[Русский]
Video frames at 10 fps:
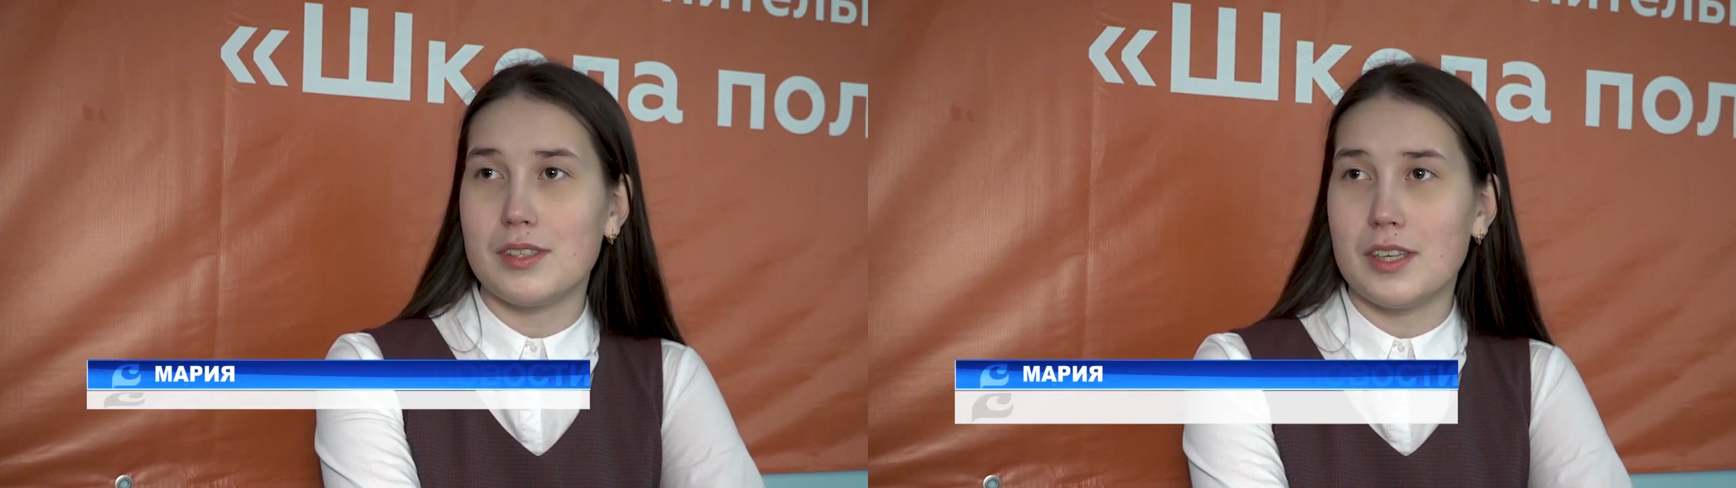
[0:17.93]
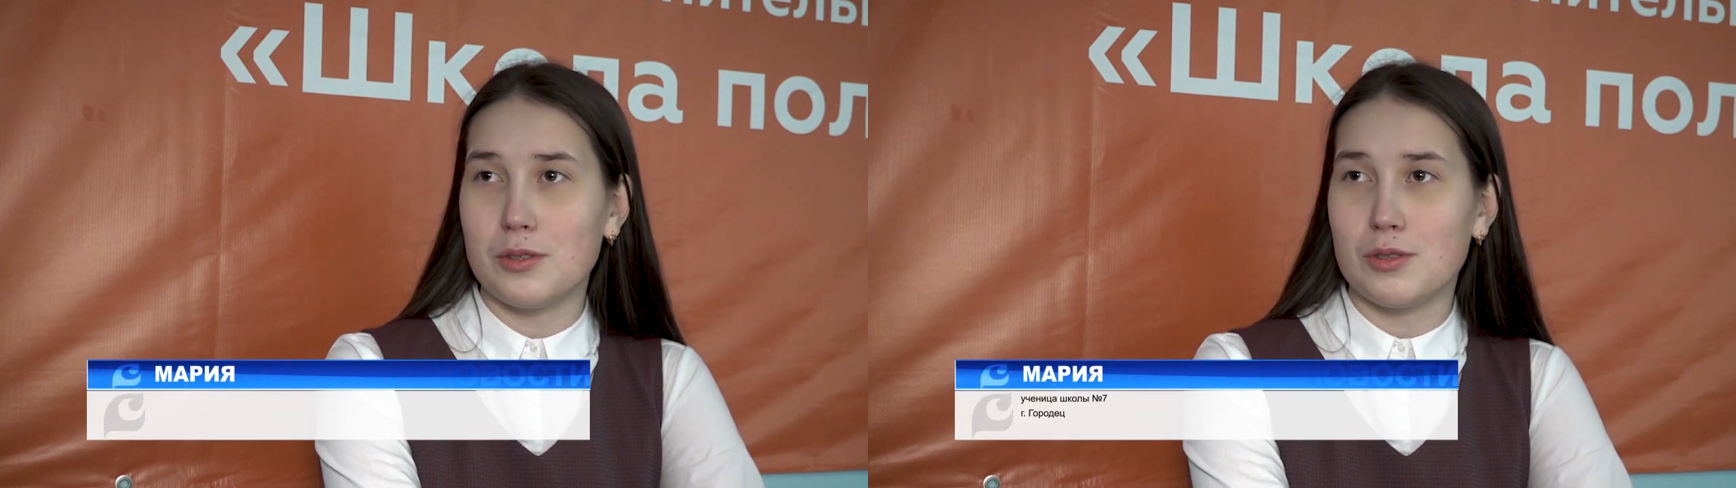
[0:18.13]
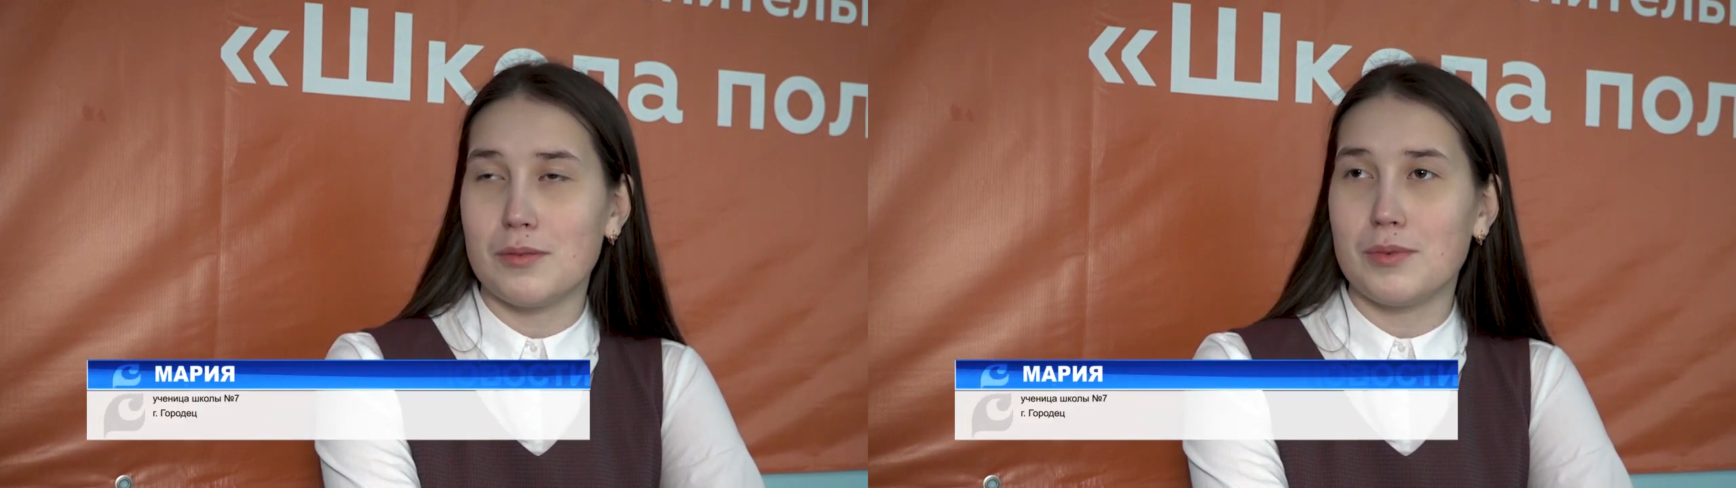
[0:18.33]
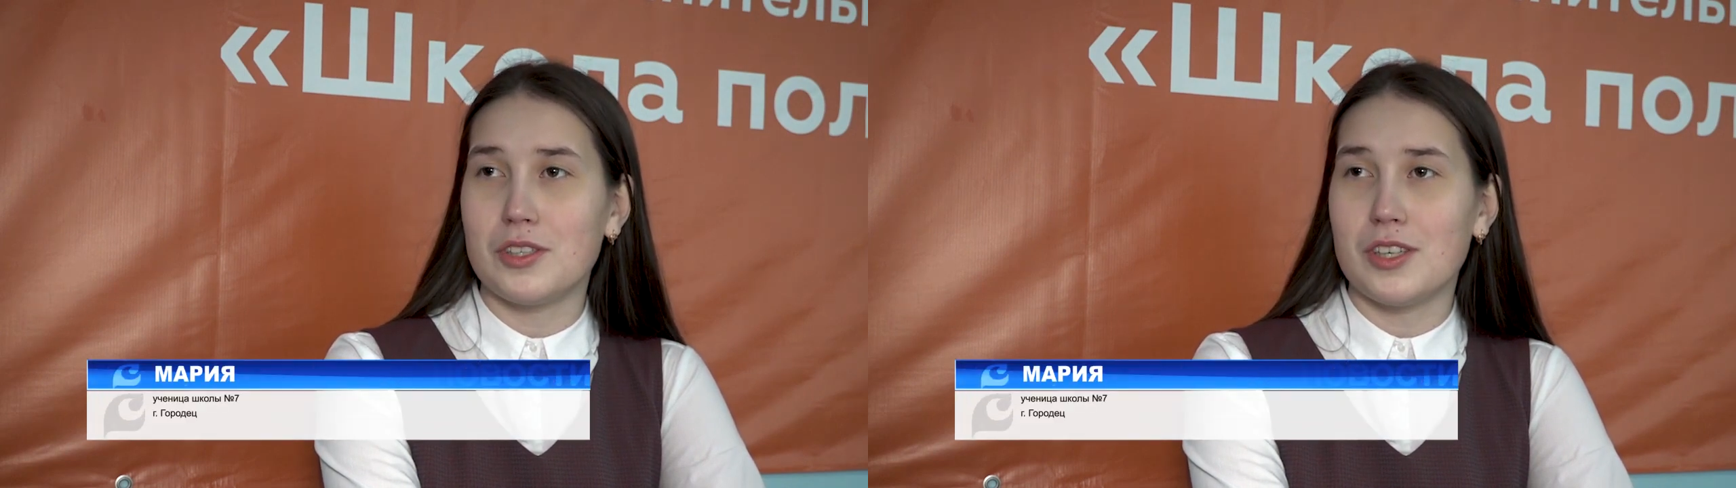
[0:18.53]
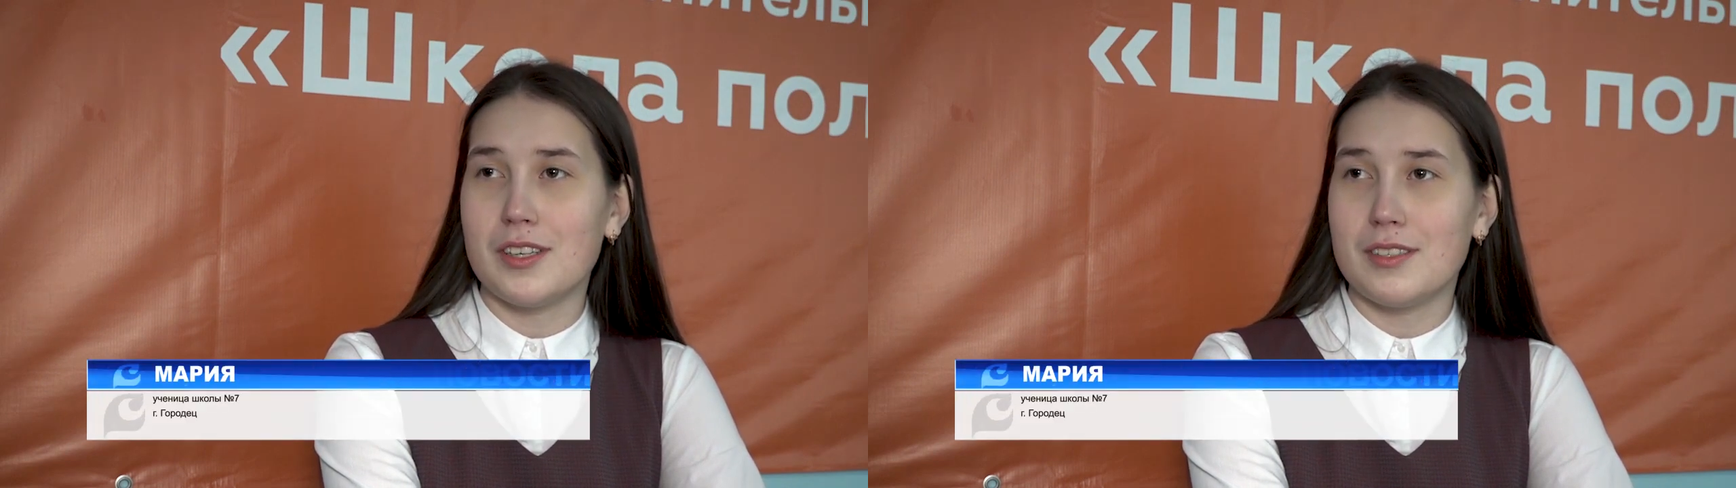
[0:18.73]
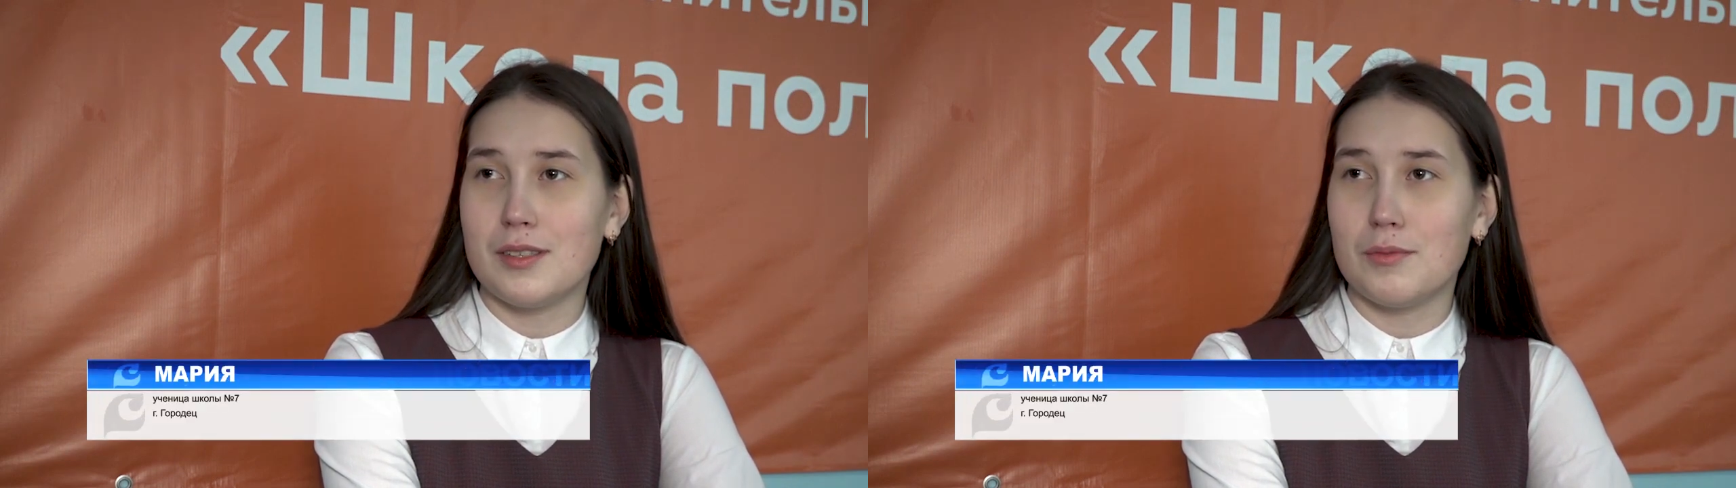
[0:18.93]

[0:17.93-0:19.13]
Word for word: сразу отображается